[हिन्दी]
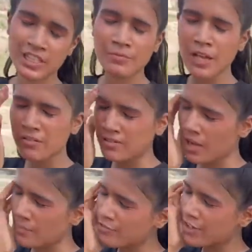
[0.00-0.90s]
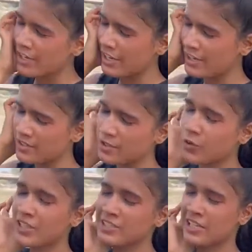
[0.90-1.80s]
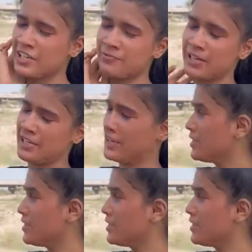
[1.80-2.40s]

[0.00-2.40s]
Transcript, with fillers: सब यहाँ पे वही है कोई शरीफ नहीं